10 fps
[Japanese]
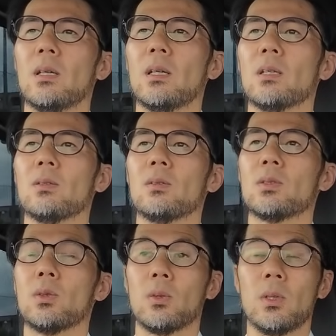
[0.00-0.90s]
あの
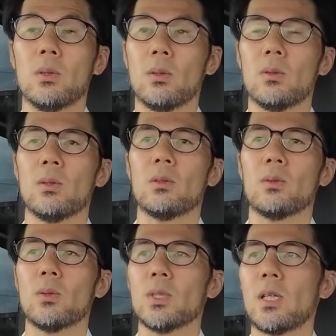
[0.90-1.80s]
ちょうどねあ
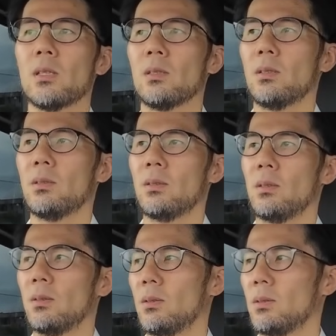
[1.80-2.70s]
の鳥さん
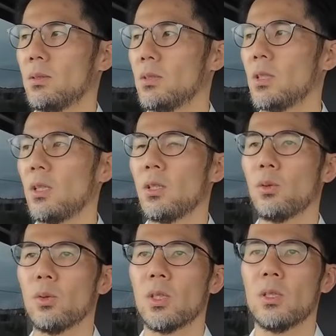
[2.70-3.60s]
ついでに飛
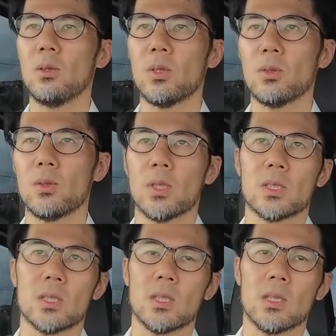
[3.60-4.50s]
行機撮りの人た
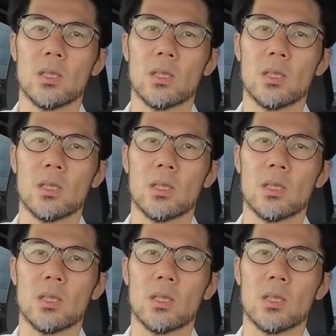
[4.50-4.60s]
ち